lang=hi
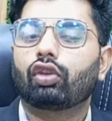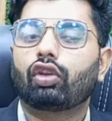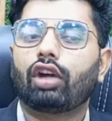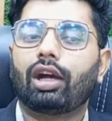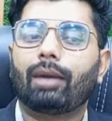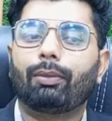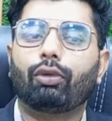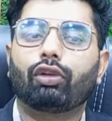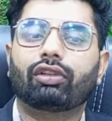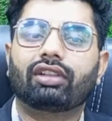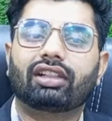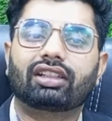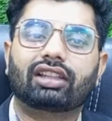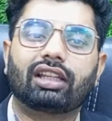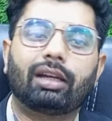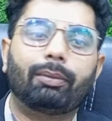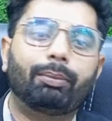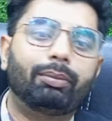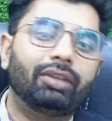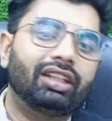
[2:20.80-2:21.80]
तो आप हो
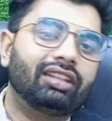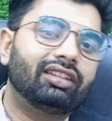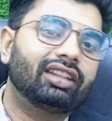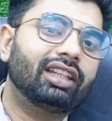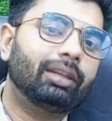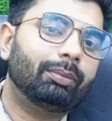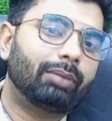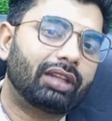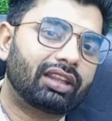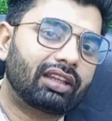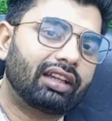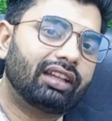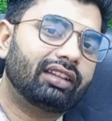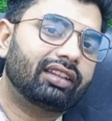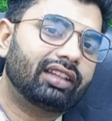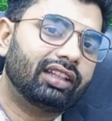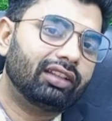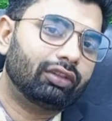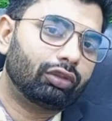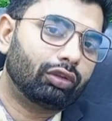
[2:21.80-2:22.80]
सकता है आप बीस दिन पचास
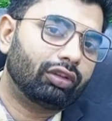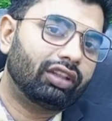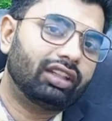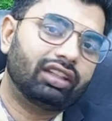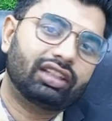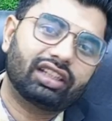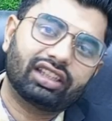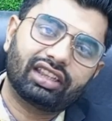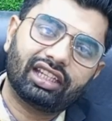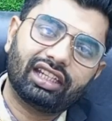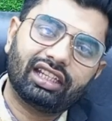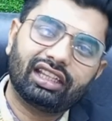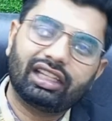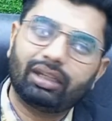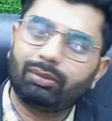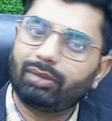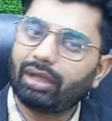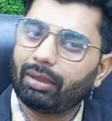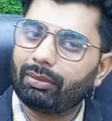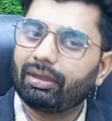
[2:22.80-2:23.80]
दिन सौ दिन कितने
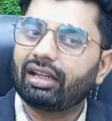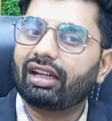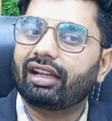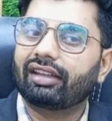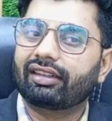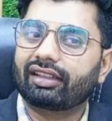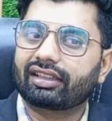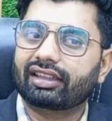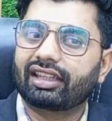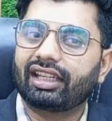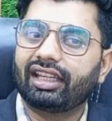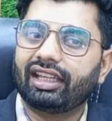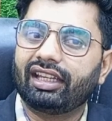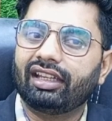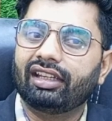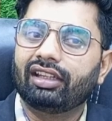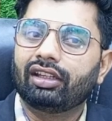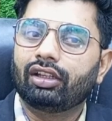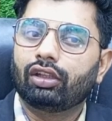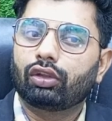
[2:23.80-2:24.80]
दिन भी आप लगा सकते
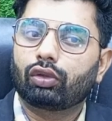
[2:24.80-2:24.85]
हैं